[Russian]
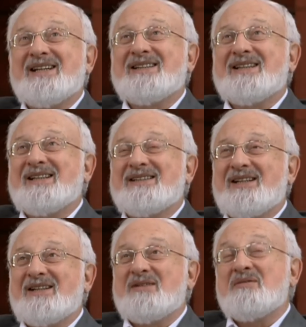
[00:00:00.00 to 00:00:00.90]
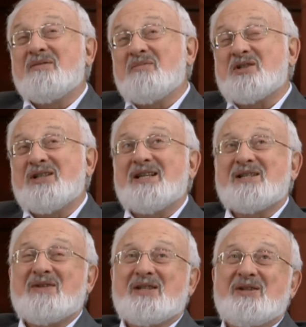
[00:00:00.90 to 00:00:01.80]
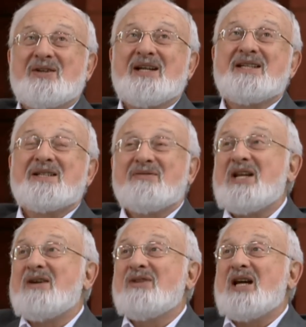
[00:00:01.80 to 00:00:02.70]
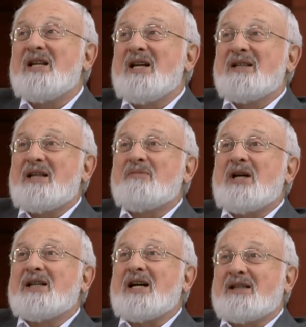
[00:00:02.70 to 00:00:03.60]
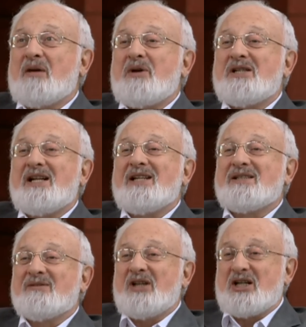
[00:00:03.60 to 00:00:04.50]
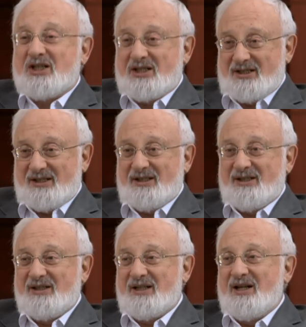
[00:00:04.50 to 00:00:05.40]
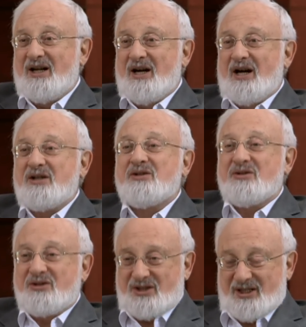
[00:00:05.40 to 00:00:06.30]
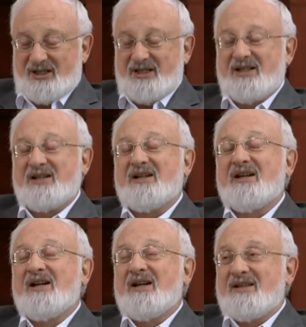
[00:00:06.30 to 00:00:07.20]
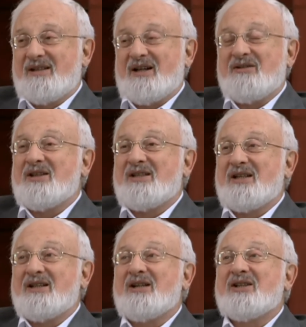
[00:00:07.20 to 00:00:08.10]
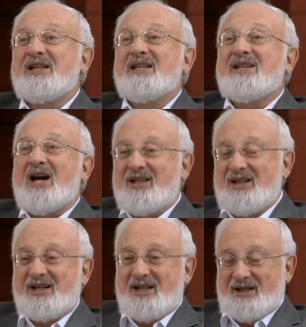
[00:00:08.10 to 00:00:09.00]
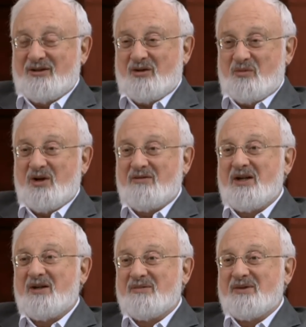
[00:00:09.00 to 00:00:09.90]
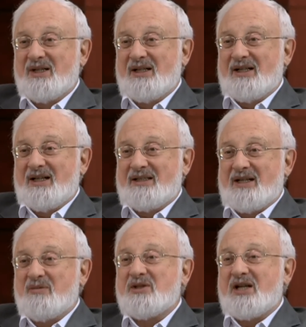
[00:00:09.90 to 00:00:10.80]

Это, это, это, это можно назвать ее, конечно. В, в, нам надо как-то определиться в наших э, ощущениях. ощущениях. Да, но это, но это не та энергия, о которой мы говорим. А, а, это не